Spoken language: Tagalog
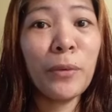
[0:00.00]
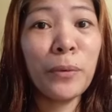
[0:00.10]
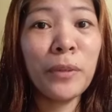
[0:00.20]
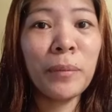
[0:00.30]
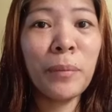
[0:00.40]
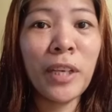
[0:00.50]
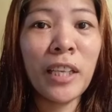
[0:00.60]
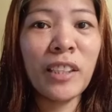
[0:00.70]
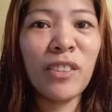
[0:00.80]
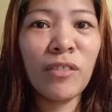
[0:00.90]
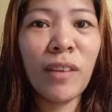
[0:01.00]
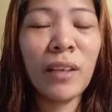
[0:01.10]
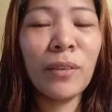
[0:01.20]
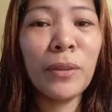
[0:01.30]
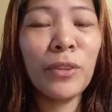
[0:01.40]
Kukunin po natin yung
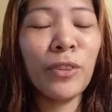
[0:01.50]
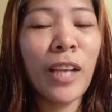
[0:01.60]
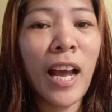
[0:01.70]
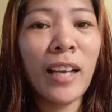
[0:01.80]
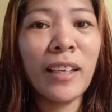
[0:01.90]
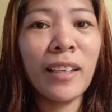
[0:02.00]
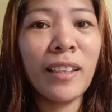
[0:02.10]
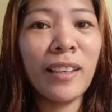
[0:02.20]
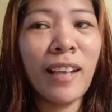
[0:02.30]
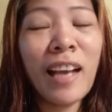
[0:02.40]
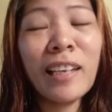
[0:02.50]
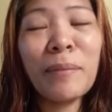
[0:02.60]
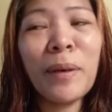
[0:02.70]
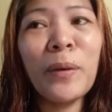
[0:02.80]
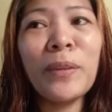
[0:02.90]
ano, yung laing.
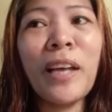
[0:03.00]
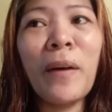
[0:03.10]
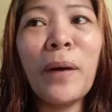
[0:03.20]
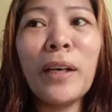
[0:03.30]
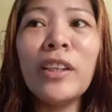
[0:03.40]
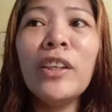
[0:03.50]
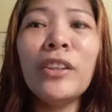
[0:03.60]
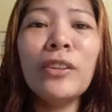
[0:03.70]
Laing ba yung tawag?